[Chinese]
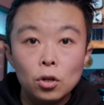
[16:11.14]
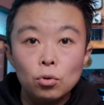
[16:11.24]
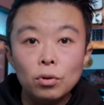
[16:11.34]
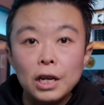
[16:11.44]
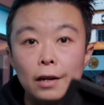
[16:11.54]

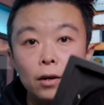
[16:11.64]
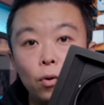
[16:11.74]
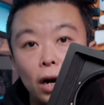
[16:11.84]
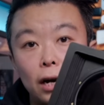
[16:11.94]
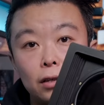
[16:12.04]
去年呢
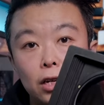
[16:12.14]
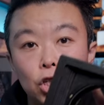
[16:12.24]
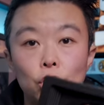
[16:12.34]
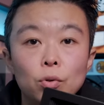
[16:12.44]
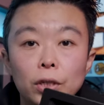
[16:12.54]
我还在
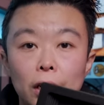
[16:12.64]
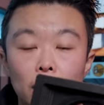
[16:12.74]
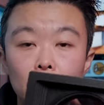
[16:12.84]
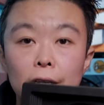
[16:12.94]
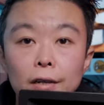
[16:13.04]
使用这
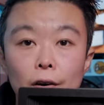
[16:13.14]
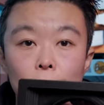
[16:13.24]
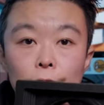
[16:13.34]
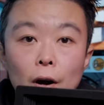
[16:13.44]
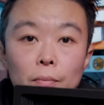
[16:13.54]
个力的
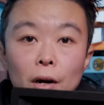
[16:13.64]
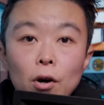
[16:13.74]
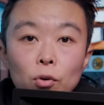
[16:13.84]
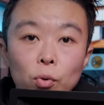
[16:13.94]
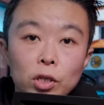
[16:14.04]
方
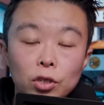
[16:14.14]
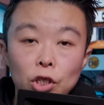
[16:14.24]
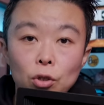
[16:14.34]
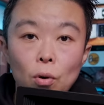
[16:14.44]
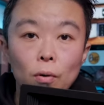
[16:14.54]
片滤镜
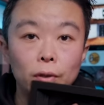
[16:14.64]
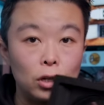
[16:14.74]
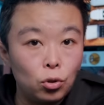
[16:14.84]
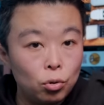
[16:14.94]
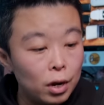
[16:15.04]
系统，
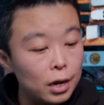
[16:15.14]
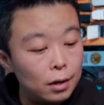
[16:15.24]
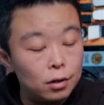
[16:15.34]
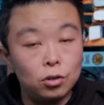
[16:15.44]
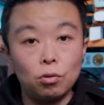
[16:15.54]
那缺
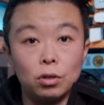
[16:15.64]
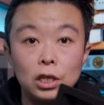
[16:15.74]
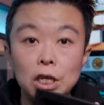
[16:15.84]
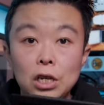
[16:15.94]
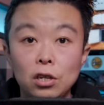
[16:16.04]
点呢就是
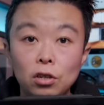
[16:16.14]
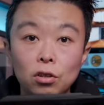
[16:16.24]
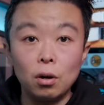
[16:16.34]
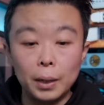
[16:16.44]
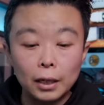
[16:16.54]
体积
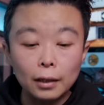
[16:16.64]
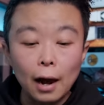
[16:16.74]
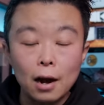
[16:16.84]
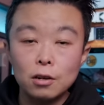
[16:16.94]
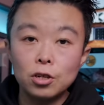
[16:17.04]
特别的
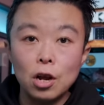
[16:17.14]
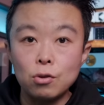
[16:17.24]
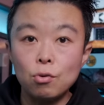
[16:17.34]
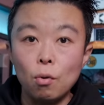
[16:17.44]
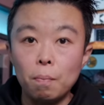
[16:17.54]
大，
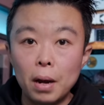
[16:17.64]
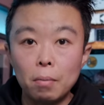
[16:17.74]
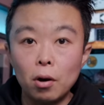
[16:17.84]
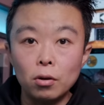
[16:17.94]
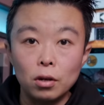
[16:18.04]
占用背
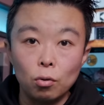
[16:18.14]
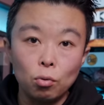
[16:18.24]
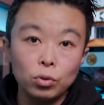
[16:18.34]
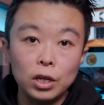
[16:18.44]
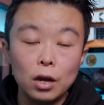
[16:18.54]
包的
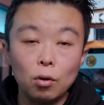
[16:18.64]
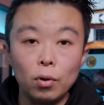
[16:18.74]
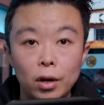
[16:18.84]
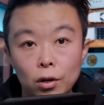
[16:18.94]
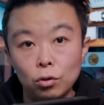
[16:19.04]
空间
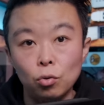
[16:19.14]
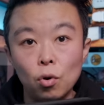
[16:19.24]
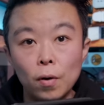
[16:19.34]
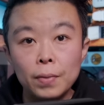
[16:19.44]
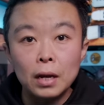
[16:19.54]
会很
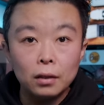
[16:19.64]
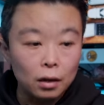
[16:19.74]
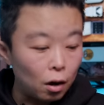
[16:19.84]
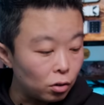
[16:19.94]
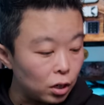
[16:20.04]
多，
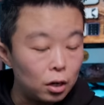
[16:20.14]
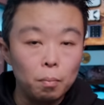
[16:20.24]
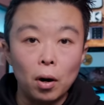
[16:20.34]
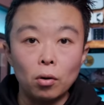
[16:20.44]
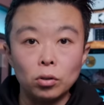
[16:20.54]
那好几个
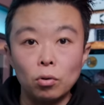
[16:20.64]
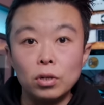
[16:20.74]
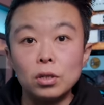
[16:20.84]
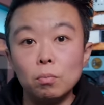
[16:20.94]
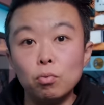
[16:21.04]
包
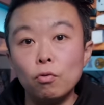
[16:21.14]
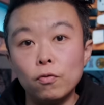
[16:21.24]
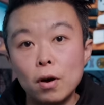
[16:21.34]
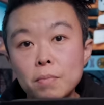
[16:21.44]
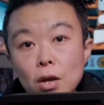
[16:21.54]
都已经不
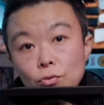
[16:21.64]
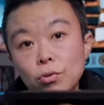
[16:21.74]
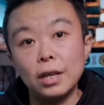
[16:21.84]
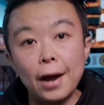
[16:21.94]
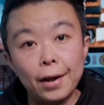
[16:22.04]
方便
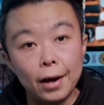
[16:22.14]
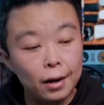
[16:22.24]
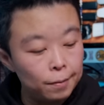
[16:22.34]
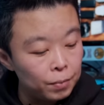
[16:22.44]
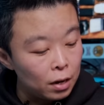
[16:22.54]
去带它
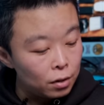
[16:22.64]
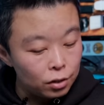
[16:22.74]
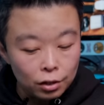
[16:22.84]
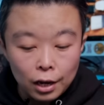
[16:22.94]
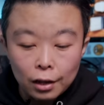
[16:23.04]
了。
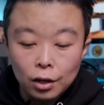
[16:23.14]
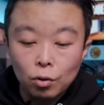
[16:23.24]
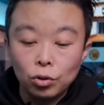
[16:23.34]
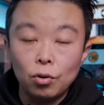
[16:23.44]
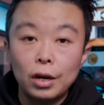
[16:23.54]
今年
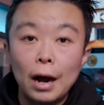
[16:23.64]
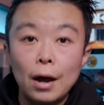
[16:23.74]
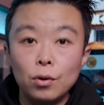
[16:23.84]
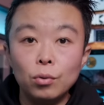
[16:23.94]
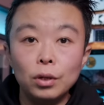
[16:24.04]
呢我就
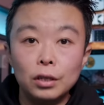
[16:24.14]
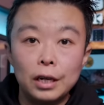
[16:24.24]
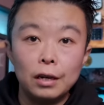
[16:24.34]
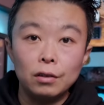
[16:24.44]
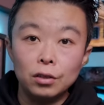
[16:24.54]
改用了
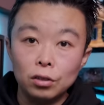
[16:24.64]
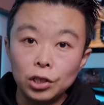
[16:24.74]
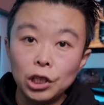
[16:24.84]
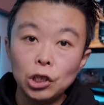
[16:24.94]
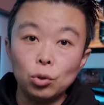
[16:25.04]
这个磁
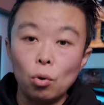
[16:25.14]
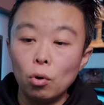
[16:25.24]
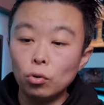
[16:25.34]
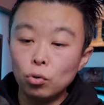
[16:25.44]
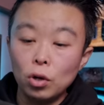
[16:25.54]
吸系
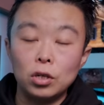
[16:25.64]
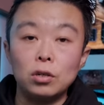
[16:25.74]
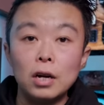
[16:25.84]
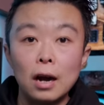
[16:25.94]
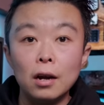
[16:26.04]
统，确
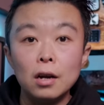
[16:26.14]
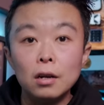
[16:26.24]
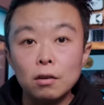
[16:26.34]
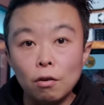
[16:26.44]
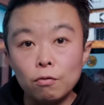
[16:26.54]
实啊
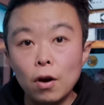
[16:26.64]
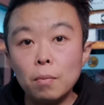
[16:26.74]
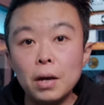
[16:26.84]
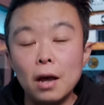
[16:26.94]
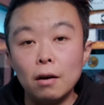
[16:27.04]
更
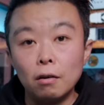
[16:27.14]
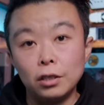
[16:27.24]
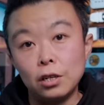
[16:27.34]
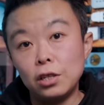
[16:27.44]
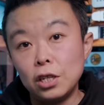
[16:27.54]
方便，而
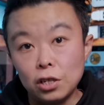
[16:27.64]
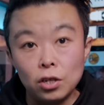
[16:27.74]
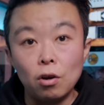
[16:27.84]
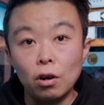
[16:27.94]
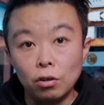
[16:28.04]
且体积
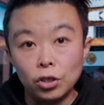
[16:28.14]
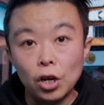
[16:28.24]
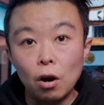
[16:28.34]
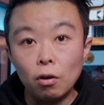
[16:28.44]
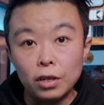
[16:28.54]
要更
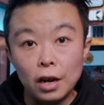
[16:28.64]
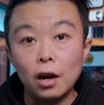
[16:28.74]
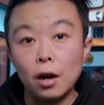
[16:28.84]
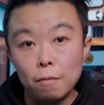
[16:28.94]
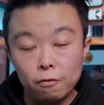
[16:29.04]
小，也
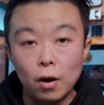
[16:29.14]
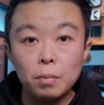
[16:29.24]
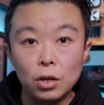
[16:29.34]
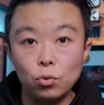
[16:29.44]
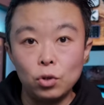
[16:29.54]
很方
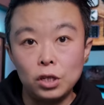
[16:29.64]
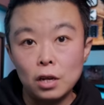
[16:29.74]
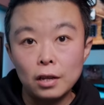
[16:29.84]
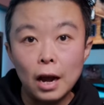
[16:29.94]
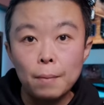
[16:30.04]
便去
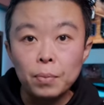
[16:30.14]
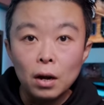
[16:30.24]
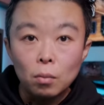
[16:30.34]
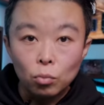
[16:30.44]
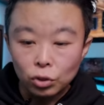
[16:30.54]
携带。
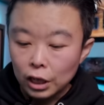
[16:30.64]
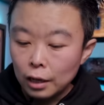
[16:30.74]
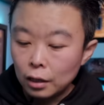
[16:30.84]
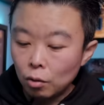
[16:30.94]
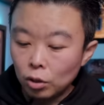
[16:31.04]
目
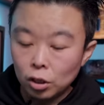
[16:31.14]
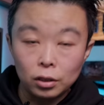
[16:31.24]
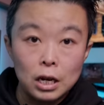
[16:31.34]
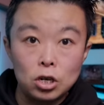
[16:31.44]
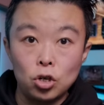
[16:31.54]
前呢我
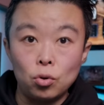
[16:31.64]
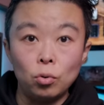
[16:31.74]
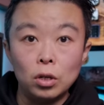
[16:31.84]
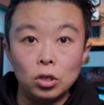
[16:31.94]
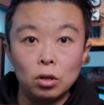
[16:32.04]
正在使
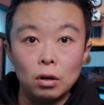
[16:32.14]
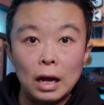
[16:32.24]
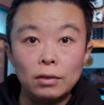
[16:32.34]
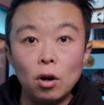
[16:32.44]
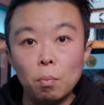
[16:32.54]
用的是
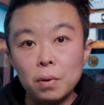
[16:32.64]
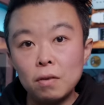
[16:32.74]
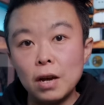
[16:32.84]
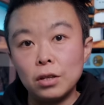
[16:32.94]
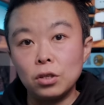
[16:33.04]
蓝道
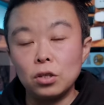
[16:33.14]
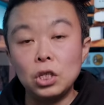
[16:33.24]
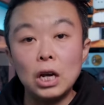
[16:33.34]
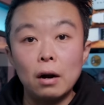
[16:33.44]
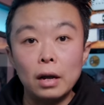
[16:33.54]
B 位磁
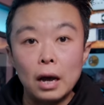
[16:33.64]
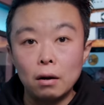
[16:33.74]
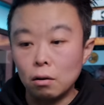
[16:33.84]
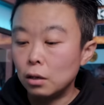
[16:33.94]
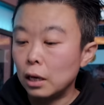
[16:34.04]
吸二代
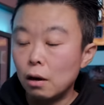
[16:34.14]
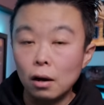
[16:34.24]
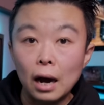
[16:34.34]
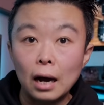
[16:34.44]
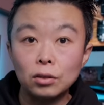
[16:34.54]
和这个
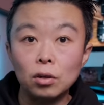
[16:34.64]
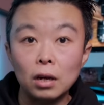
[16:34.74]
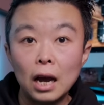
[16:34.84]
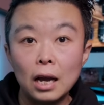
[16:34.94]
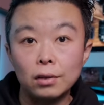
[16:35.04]
卡瑟
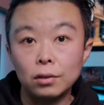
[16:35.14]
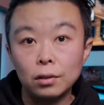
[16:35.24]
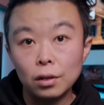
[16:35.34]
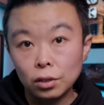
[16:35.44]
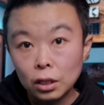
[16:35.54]
Case
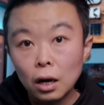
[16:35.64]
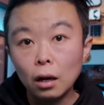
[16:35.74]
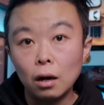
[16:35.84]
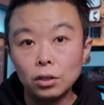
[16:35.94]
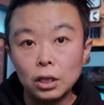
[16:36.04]
的金刚
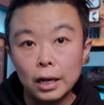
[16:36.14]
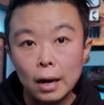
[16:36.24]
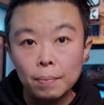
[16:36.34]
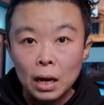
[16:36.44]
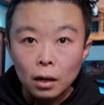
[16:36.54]
狼系
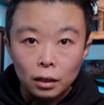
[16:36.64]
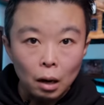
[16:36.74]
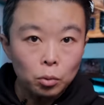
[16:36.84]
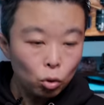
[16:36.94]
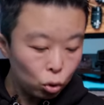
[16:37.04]
列，
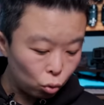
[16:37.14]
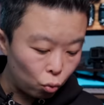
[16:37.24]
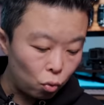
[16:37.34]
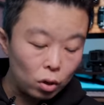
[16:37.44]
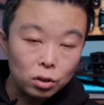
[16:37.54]
它们都
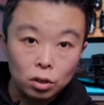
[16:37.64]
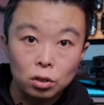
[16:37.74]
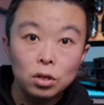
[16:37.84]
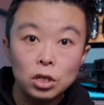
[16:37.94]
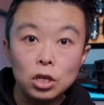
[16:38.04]
属于
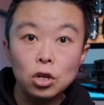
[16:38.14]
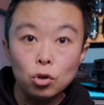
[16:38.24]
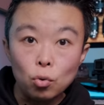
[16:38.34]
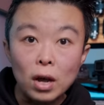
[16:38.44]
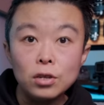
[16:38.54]
磁吸
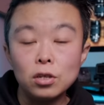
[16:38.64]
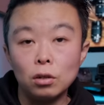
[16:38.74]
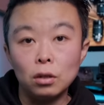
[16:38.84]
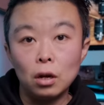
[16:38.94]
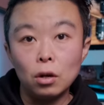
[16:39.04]
圆
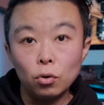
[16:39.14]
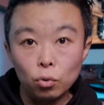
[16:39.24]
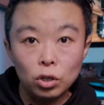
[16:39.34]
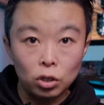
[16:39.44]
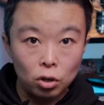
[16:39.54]
形的
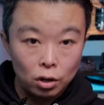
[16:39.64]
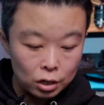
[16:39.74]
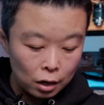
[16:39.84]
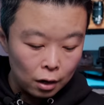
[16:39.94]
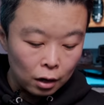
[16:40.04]
滤镜设
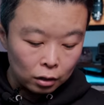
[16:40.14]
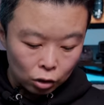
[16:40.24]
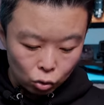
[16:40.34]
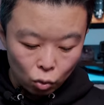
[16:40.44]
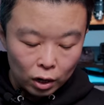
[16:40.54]
计，
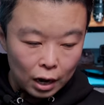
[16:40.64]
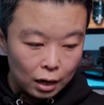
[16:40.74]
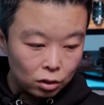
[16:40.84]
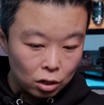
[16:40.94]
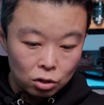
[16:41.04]
那做的
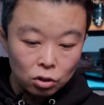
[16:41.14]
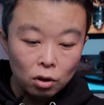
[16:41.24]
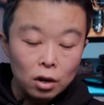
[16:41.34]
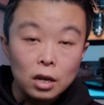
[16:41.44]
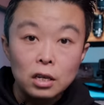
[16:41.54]
呀真
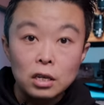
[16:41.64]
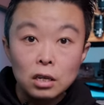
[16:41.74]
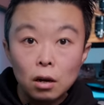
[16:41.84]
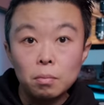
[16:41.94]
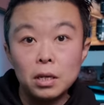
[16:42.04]
是
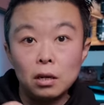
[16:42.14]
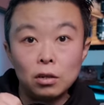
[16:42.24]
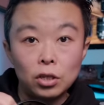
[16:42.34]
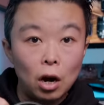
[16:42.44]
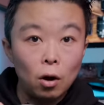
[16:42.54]
一个比一
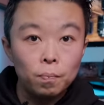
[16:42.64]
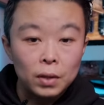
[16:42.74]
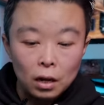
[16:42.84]
个小。